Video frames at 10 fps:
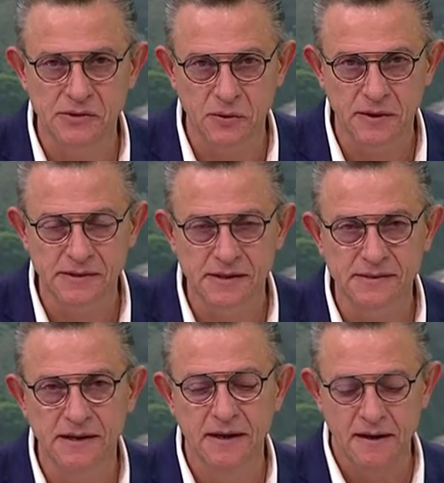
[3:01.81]
de
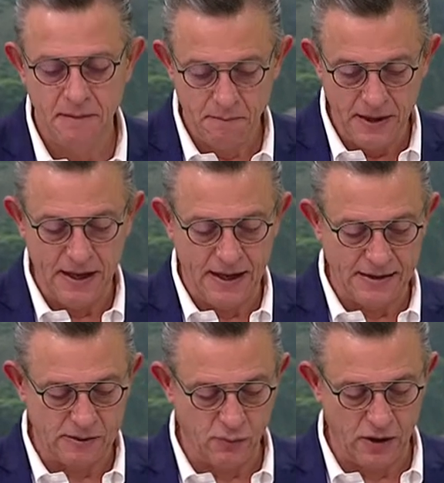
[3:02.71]
sonrisas. Mil
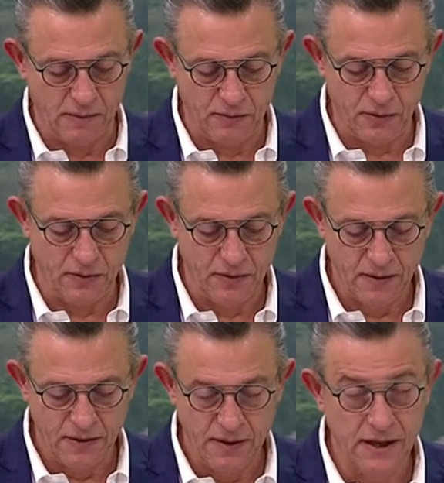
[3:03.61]
gracias por el apoyo.
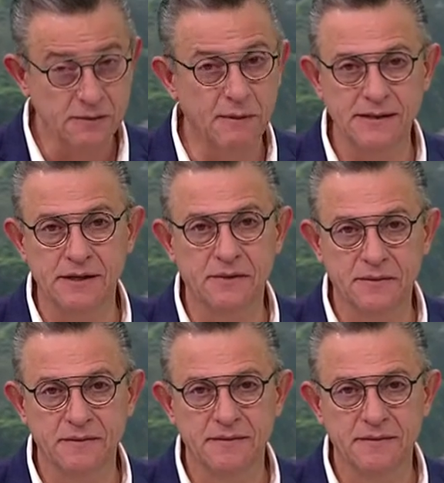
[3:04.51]
Es básico.